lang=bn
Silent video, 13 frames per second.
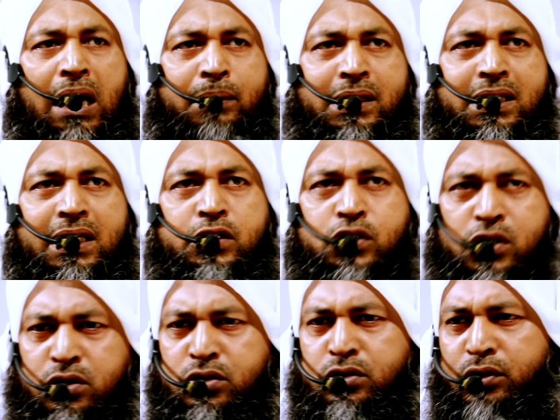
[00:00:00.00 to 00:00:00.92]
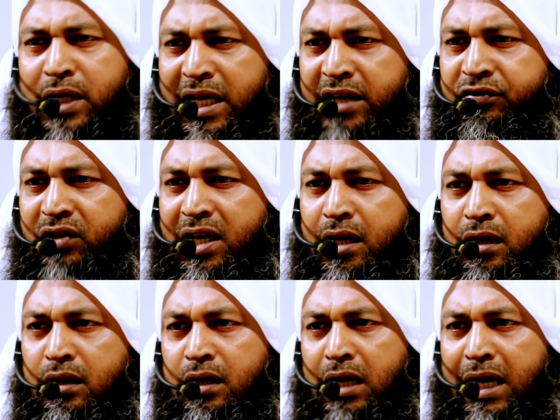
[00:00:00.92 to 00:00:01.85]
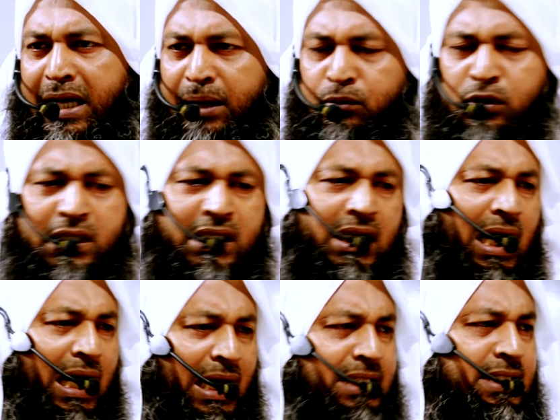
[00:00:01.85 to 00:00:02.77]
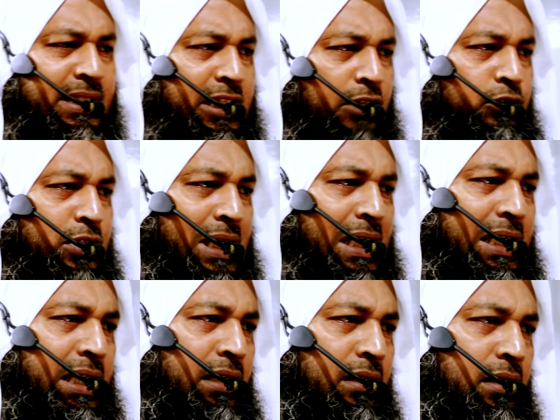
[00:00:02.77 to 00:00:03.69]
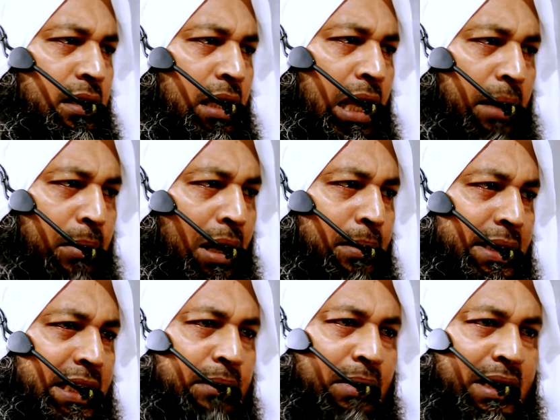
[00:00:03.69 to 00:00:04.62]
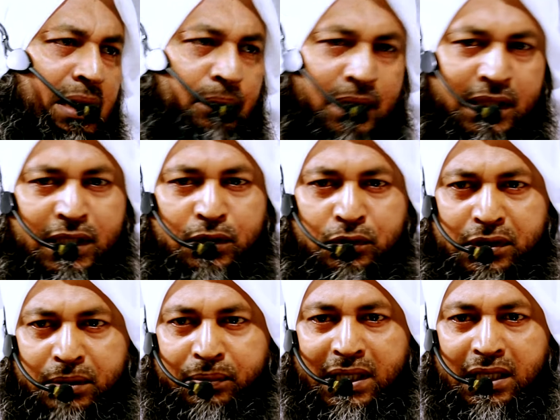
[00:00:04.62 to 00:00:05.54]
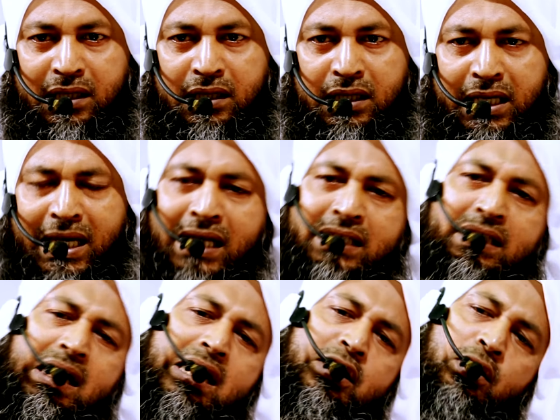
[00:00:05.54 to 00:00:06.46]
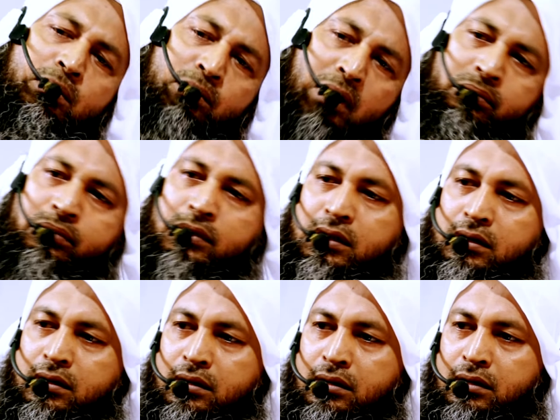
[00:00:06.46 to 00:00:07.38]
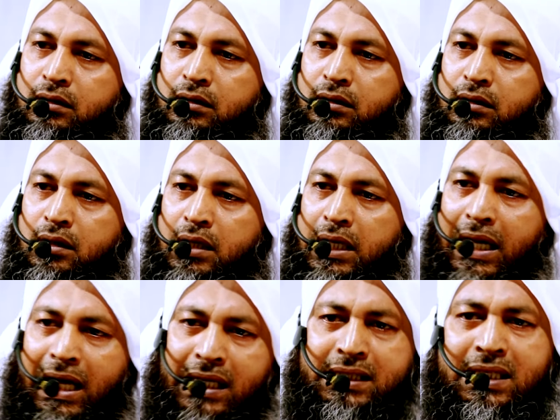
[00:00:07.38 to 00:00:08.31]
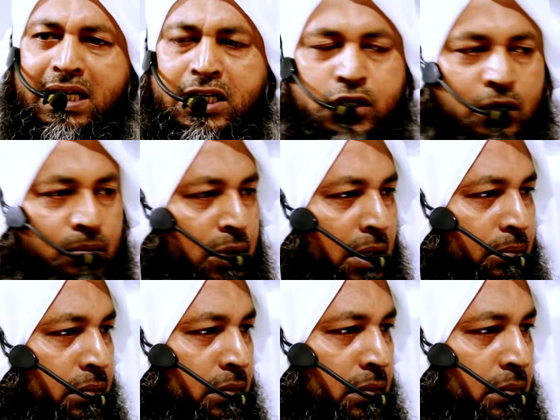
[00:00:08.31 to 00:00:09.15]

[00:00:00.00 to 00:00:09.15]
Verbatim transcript: আমাদের এই ছোট্ট লাইফে এমনকি আজকেও চাইলে আমরা আমাদের ইমানকে বৃদ্ধি করতে পারি একদিনেই সম্ভব একদিনেই সম্ভব